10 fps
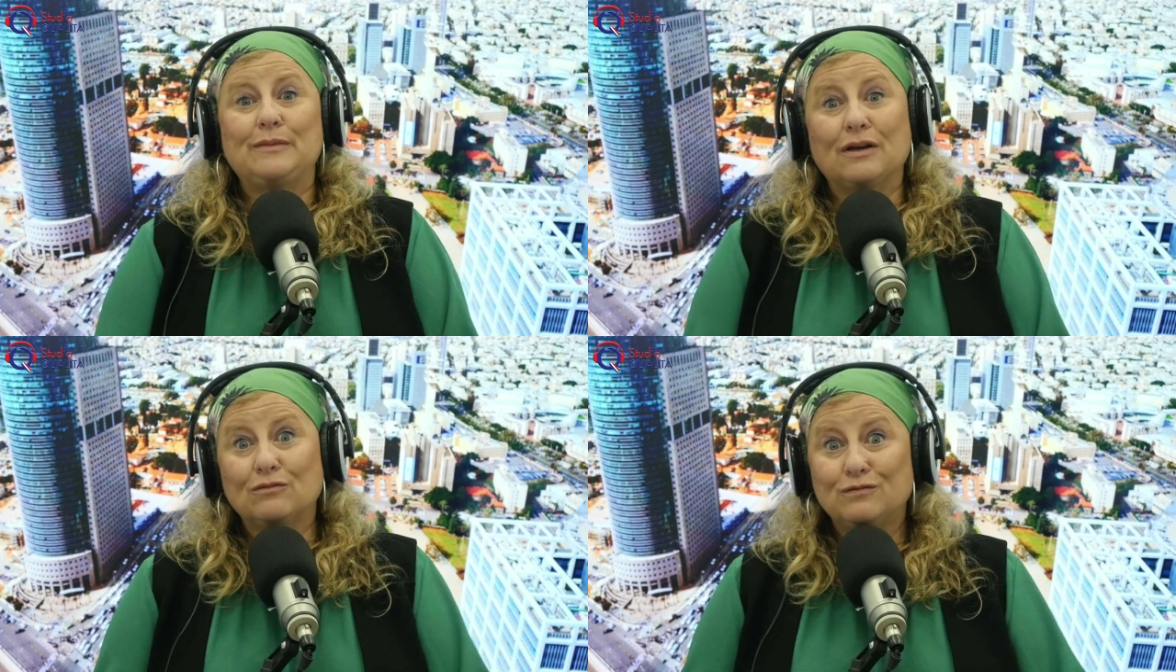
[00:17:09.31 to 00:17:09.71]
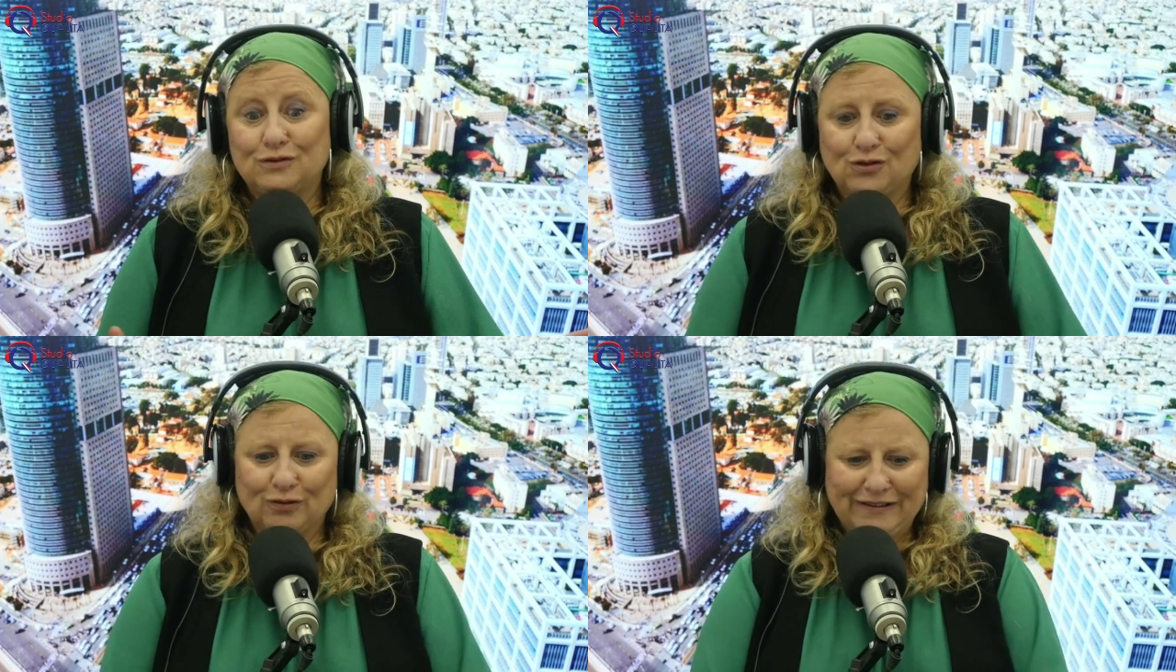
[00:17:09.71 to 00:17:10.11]
eh bien, vous
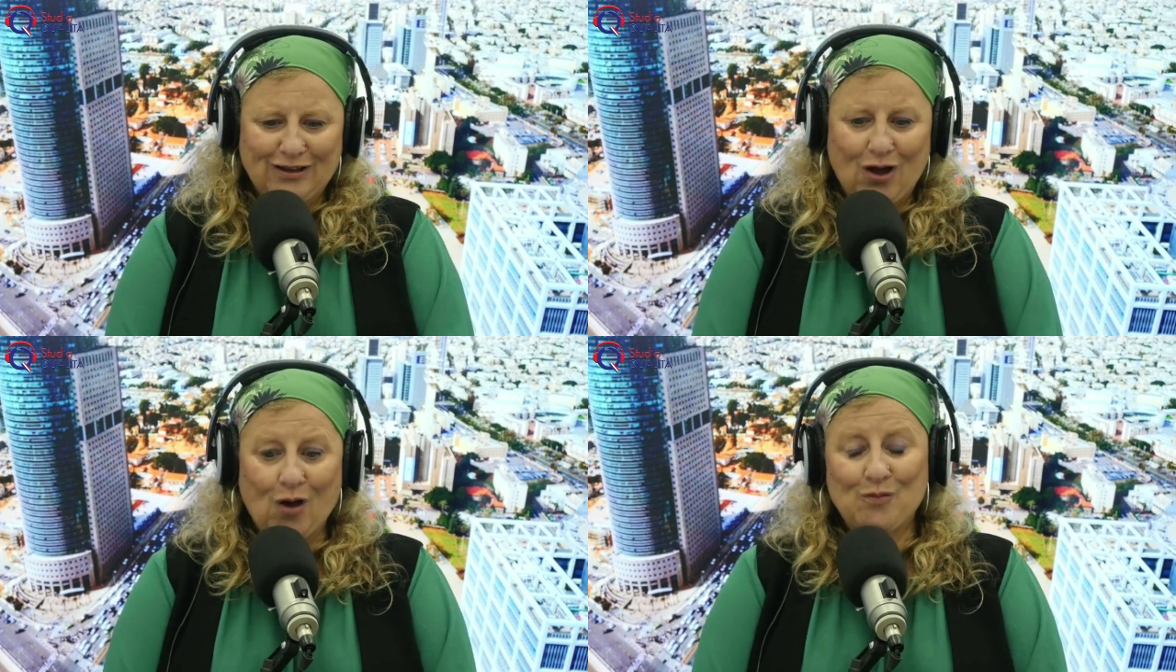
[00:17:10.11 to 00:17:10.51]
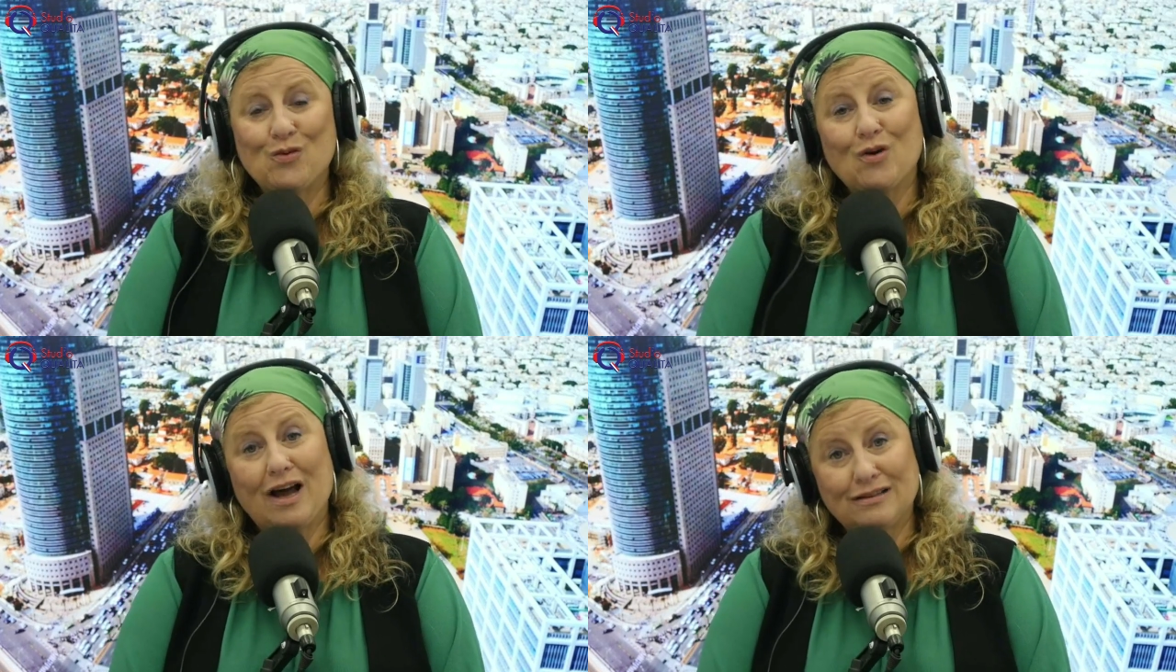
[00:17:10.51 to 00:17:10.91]
vous sentez un
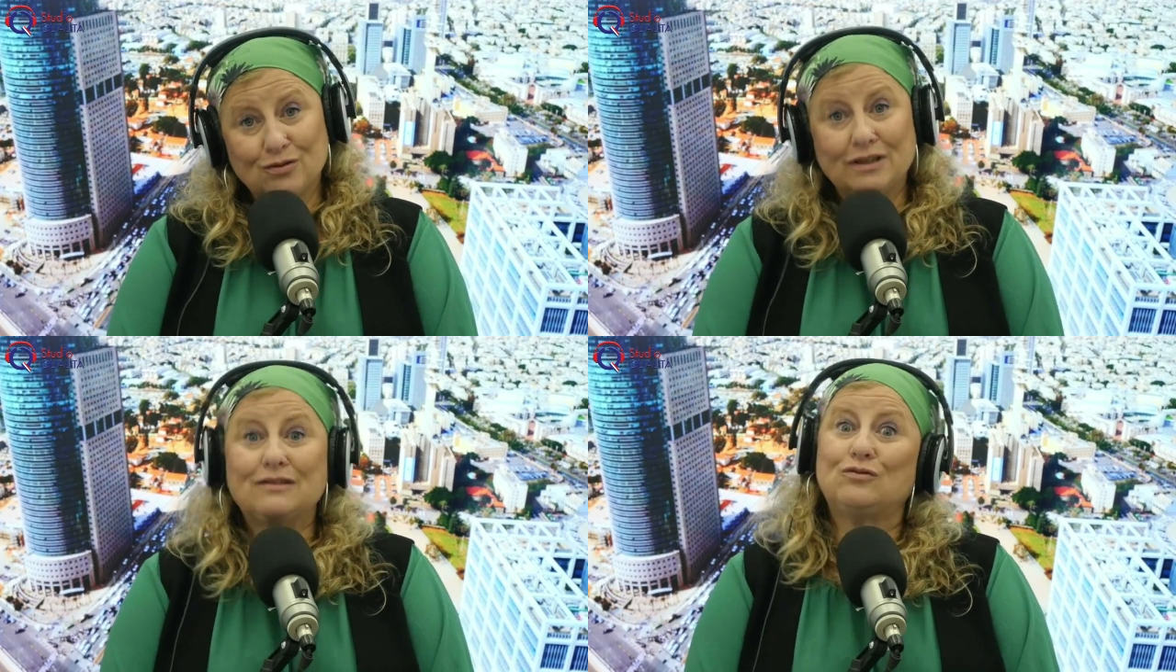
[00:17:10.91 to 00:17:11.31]
peu rassuré.